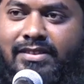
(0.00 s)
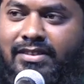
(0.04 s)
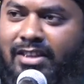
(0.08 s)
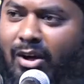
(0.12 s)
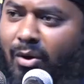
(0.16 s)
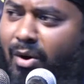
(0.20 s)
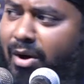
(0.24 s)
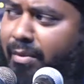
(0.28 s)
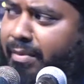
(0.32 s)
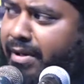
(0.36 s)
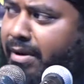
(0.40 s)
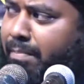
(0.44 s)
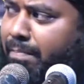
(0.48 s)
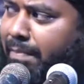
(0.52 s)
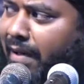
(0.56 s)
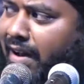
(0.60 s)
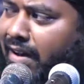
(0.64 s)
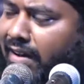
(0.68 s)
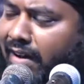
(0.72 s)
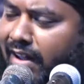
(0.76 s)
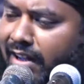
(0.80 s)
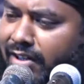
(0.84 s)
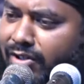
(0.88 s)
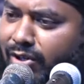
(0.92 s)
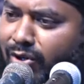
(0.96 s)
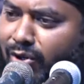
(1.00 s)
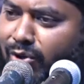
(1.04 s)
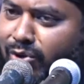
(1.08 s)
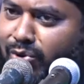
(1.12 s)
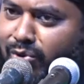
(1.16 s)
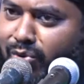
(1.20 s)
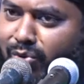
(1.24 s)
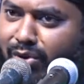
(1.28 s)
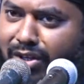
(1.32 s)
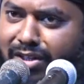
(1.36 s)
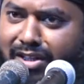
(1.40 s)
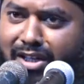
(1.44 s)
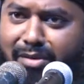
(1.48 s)
সওয়াবের পাল্লায় যখন
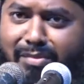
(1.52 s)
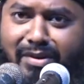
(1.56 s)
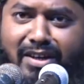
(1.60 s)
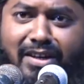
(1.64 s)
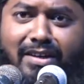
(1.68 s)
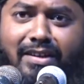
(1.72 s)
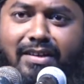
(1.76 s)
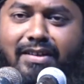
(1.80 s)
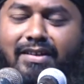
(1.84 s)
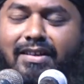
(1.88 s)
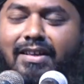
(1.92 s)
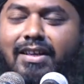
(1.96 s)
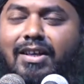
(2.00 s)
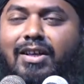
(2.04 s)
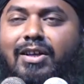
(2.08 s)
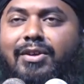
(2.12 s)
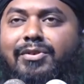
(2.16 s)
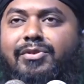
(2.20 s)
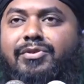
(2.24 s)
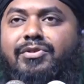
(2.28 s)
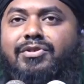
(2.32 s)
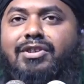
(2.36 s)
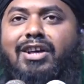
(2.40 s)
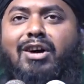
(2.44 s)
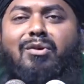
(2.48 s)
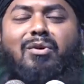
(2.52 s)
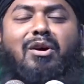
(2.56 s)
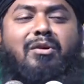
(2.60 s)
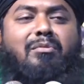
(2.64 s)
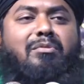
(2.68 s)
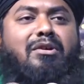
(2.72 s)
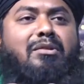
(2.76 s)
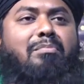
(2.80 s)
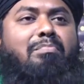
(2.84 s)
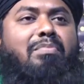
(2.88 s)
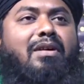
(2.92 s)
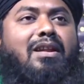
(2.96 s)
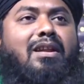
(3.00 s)
তুলে দেবেন
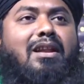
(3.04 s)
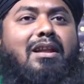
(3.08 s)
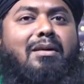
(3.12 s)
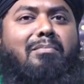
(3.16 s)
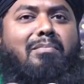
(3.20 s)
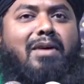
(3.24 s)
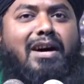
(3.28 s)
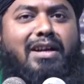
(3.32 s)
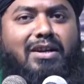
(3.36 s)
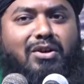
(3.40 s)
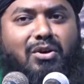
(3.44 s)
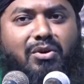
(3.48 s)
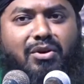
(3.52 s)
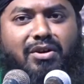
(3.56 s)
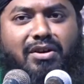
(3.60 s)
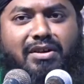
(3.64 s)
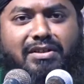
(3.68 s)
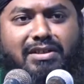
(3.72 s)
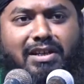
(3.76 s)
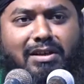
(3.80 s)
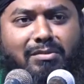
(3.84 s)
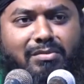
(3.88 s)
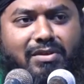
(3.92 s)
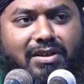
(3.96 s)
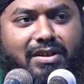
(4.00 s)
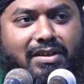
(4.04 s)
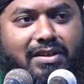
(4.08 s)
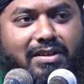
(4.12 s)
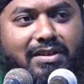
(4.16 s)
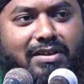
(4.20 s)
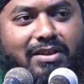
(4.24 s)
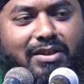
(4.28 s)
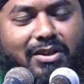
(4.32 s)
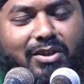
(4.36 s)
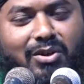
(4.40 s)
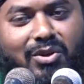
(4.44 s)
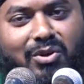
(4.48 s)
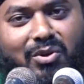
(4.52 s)
সওয়াবের পাল্লা বাড়ি হয়ে যাবে
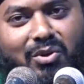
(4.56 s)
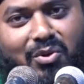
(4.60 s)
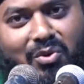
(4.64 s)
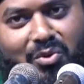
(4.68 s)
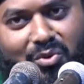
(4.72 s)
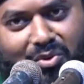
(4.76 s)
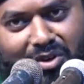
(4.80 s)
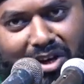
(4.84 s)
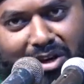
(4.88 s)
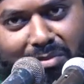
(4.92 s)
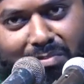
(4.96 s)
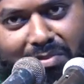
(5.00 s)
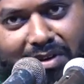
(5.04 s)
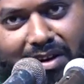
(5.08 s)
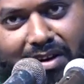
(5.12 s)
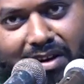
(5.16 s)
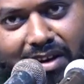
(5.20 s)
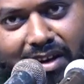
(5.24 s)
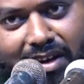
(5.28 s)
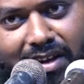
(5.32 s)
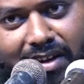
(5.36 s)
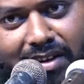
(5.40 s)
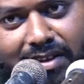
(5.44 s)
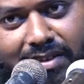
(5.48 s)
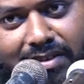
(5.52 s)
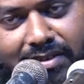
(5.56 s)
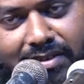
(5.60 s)
গুনার পাল্লা